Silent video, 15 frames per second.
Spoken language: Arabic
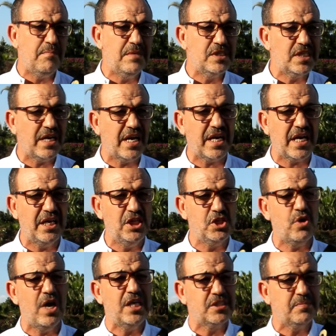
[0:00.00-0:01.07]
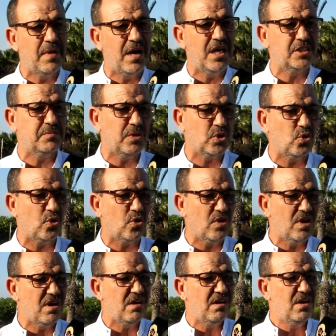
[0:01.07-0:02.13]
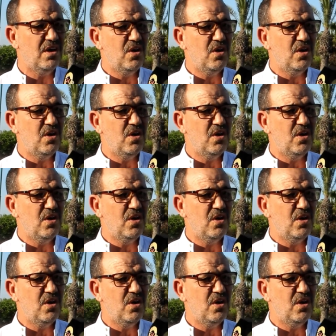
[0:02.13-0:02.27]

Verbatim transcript: مازال راه كنعيشوا ازمه ازمه كورونا